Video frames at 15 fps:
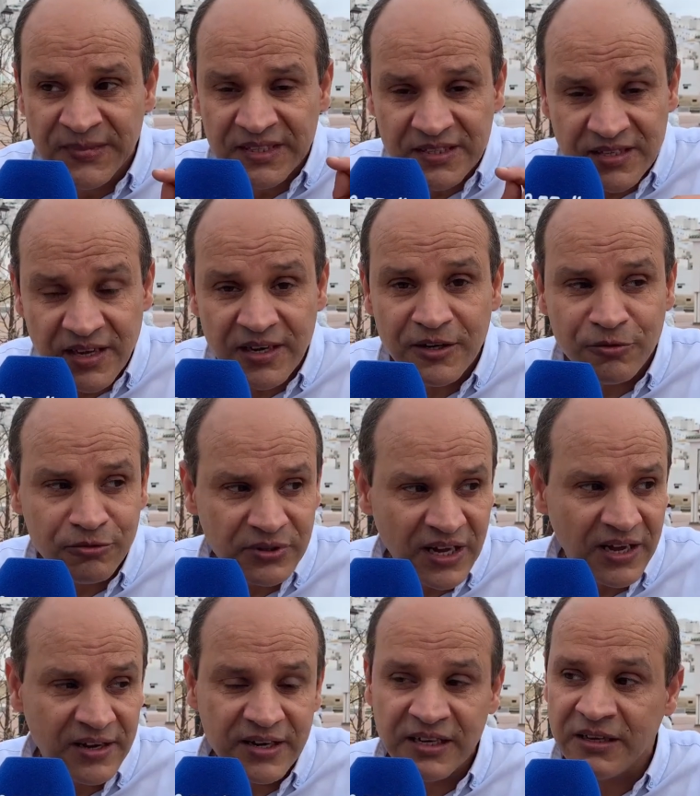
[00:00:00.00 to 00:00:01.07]
تاريخ
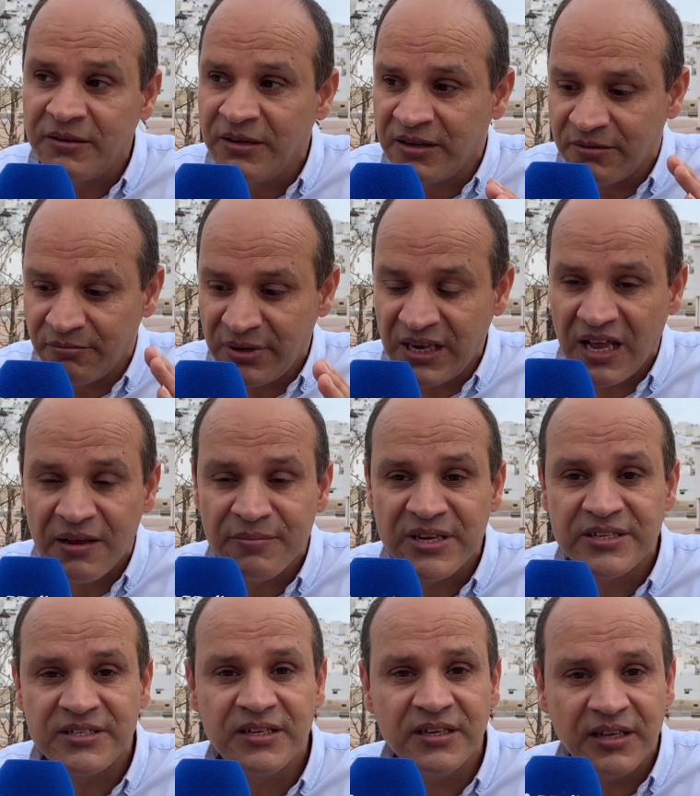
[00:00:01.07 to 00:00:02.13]
عريق
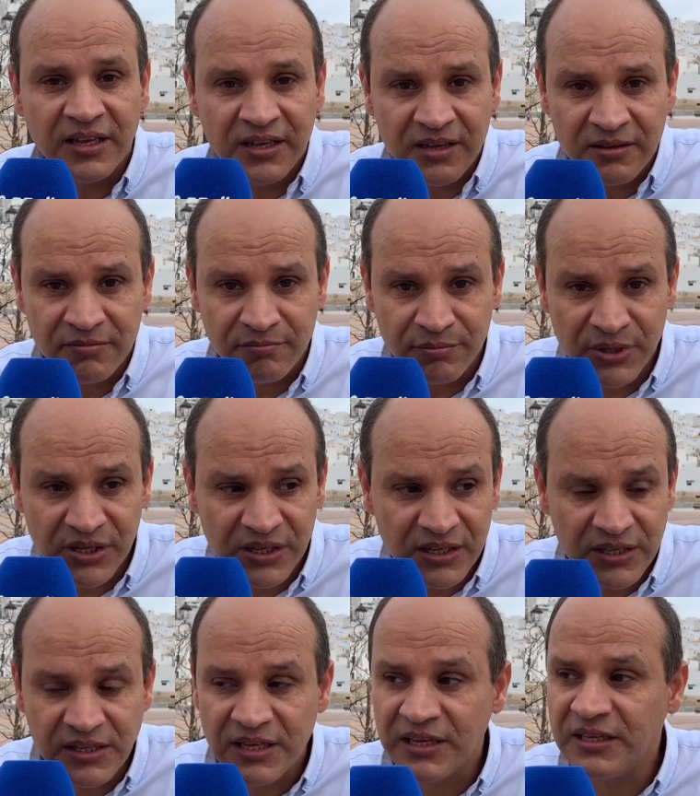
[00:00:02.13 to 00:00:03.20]
بالأمازيغ
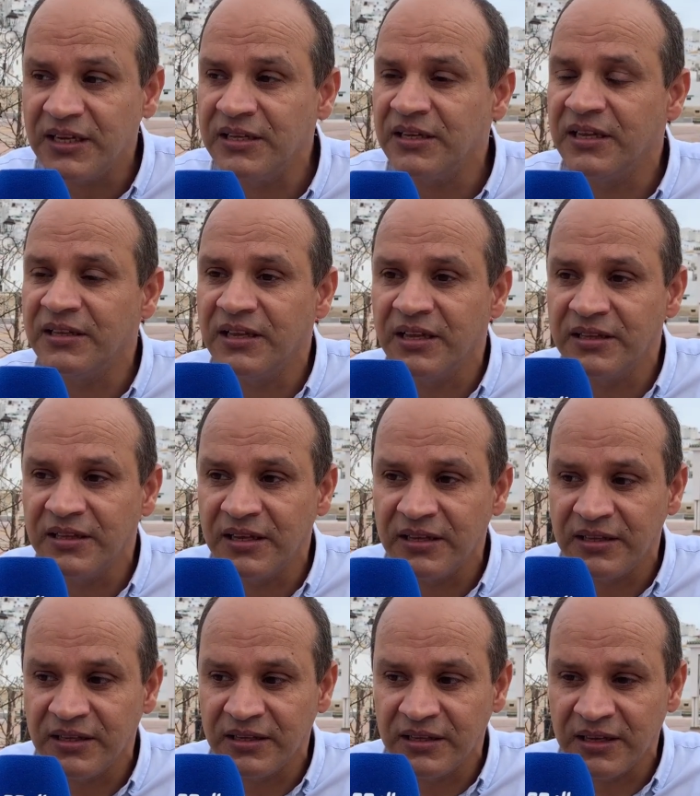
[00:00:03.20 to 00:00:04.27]

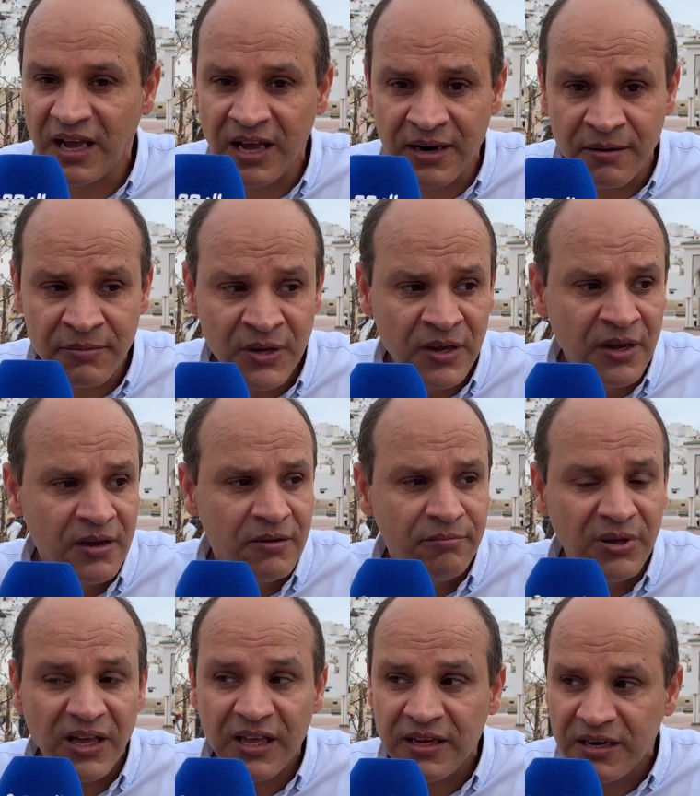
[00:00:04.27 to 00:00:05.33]
بالعرب
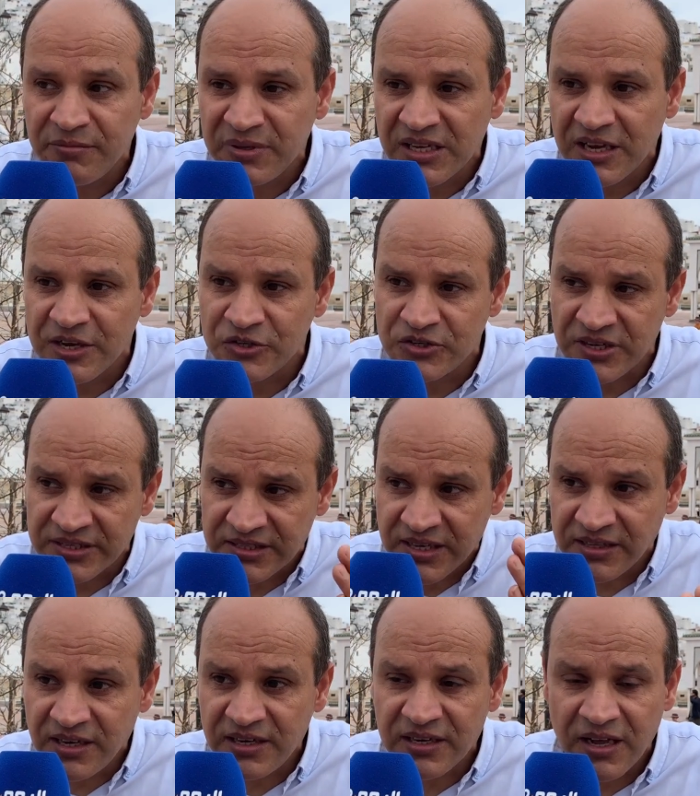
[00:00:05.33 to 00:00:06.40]
بغيره من الأجناس
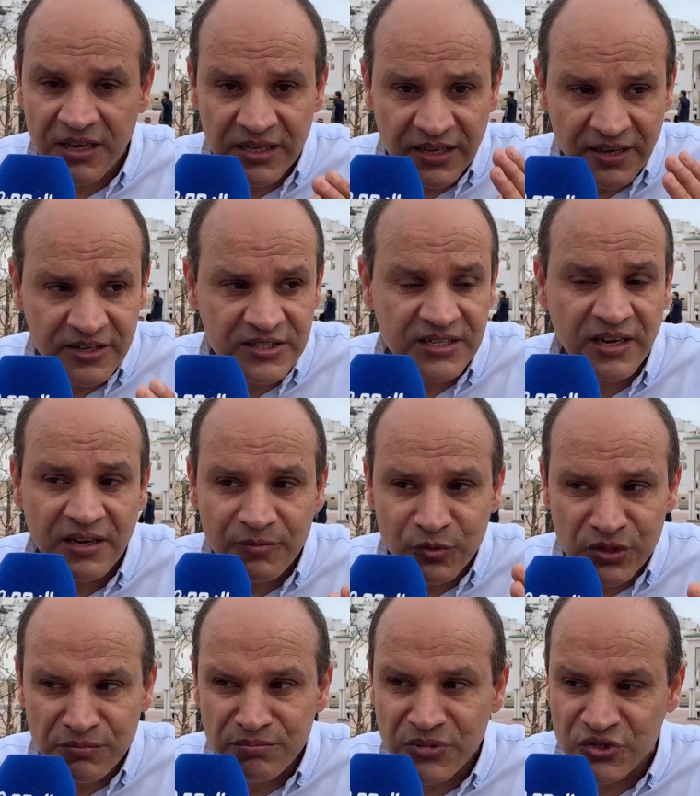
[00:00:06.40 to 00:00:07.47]
كذلك هي رسالة
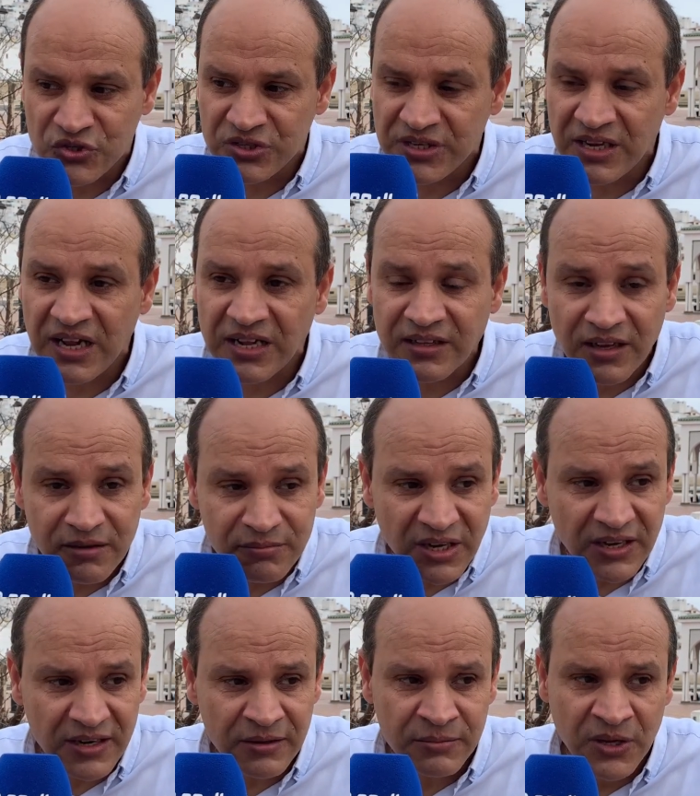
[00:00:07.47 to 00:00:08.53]
مهمة جدا أن
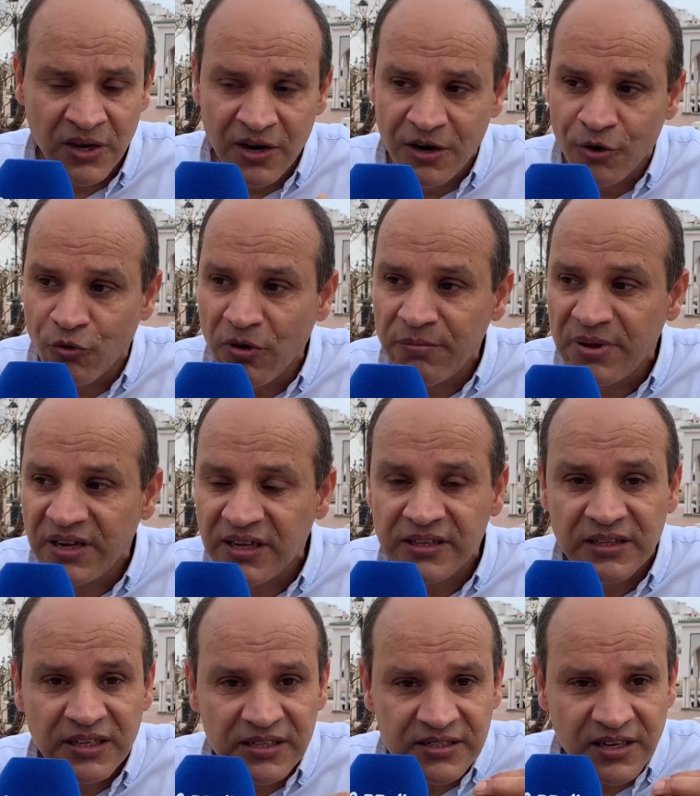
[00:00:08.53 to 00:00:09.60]
المغرب هو بلد
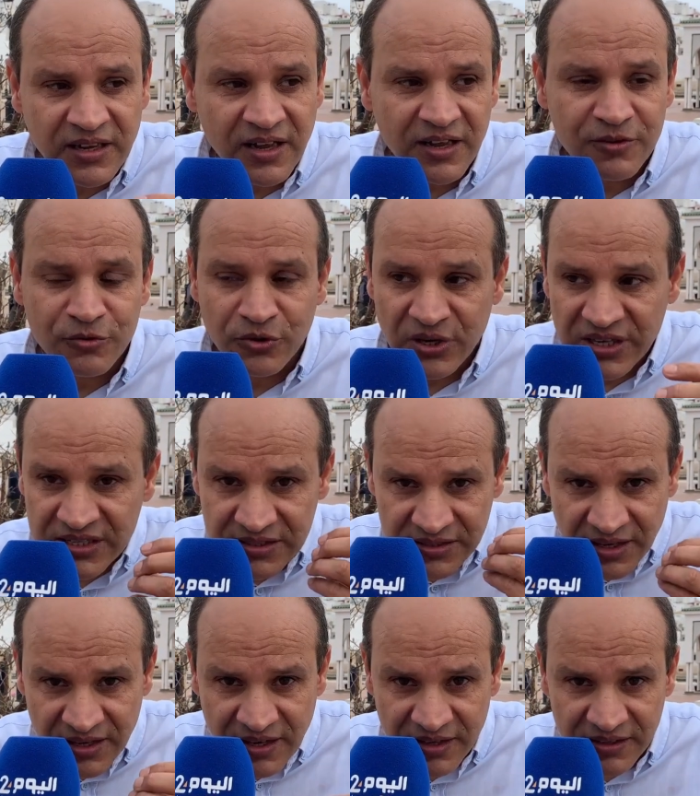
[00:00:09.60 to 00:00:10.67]
للتلاقح
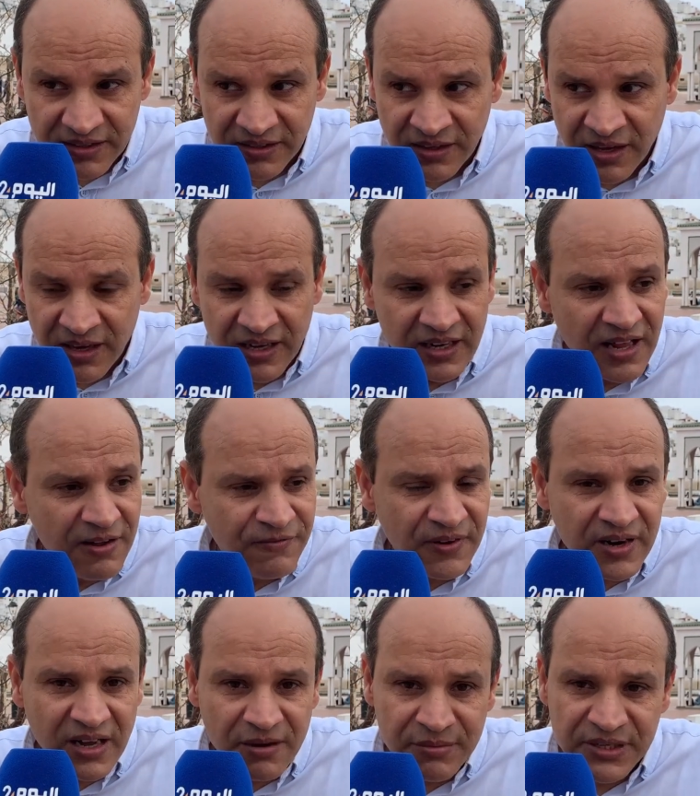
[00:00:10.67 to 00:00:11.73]
للتلاقي لا
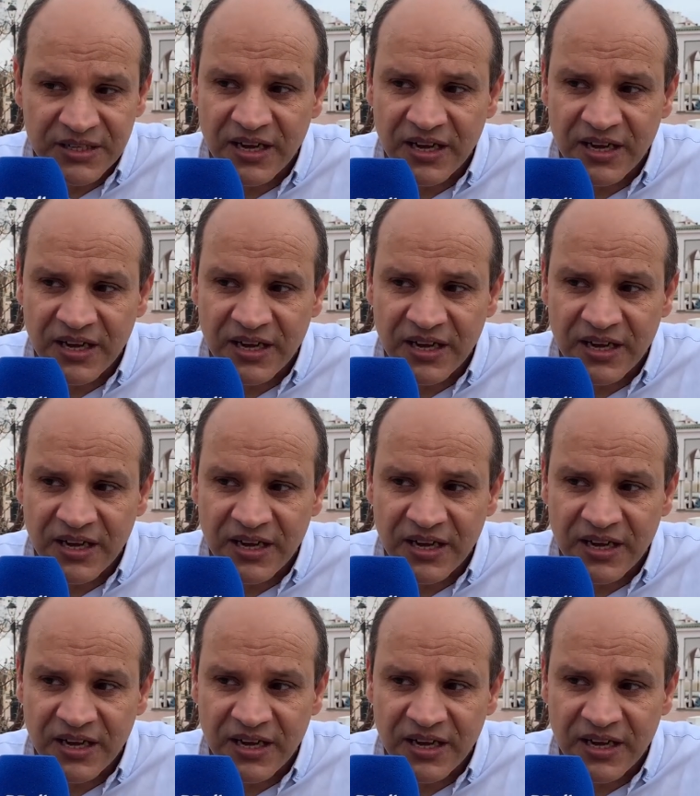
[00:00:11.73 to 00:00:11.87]
فرق بين